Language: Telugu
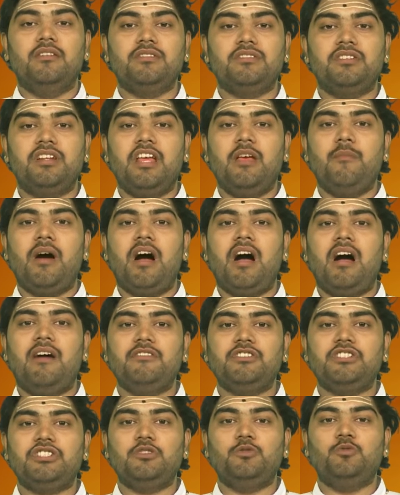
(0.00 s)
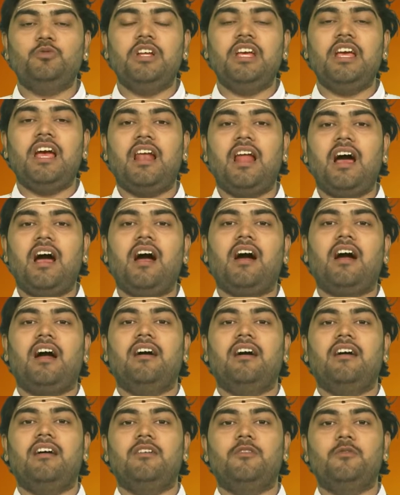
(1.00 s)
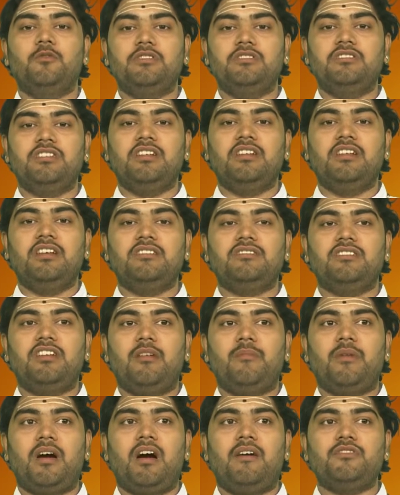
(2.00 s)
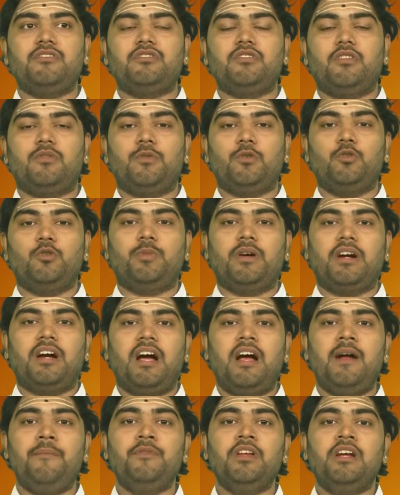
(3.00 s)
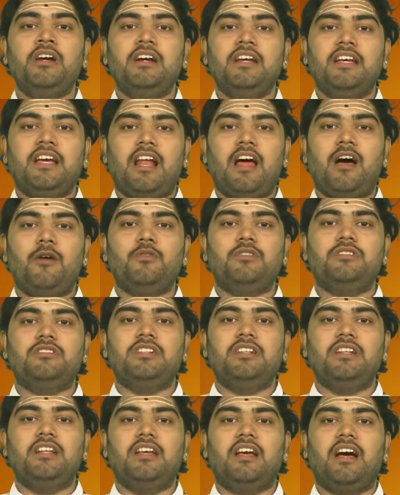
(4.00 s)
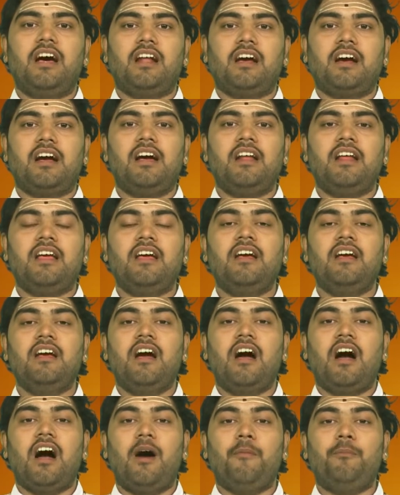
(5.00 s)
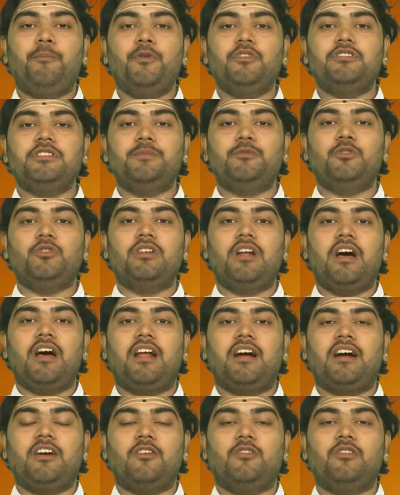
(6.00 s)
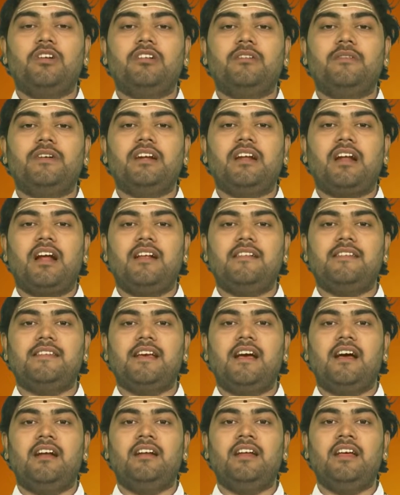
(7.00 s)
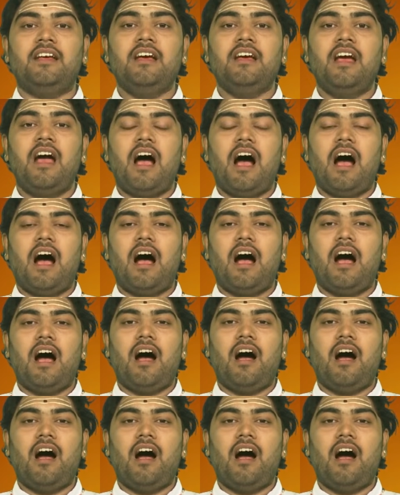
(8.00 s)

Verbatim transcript: శ్రీ మహావిష్ణువుని ఎలాగ వచ్చింది శ్రీ మహావిష్ణు స్వరూపంగా ఎలా వచ్చింది అనగానే అప్పుడు చెప్తున్నారు అక్కడ ఉన్నటువంటి రహస్యాన్ని ఆ